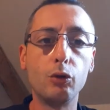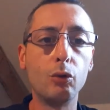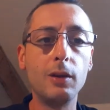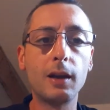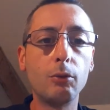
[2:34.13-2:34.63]
de
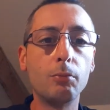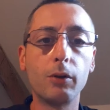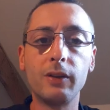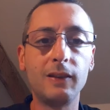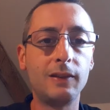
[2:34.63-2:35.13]
lire une
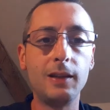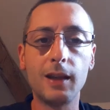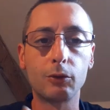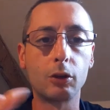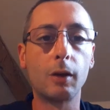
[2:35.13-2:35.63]
bande dessinée,
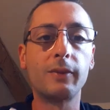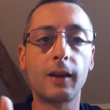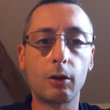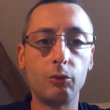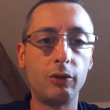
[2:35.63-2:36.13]
un truc comme
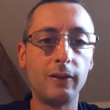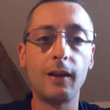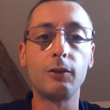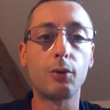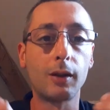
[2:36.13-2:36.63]
ça, comme je
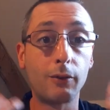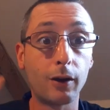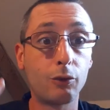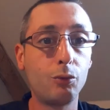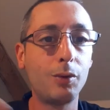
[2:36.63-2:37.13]
disais, histoire d'avoir
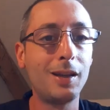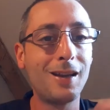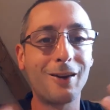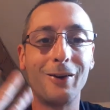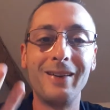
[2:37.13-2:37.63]
le
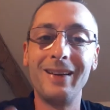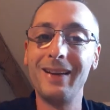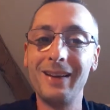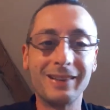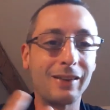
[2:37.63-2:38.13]
sourire, euh,
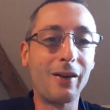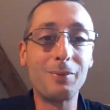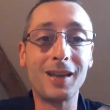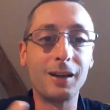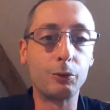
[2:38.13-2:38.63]
ça va
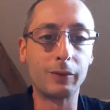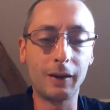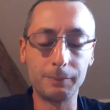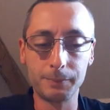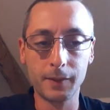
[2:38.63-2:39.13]
bien et tout
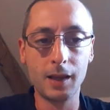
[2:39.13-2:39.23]
ça,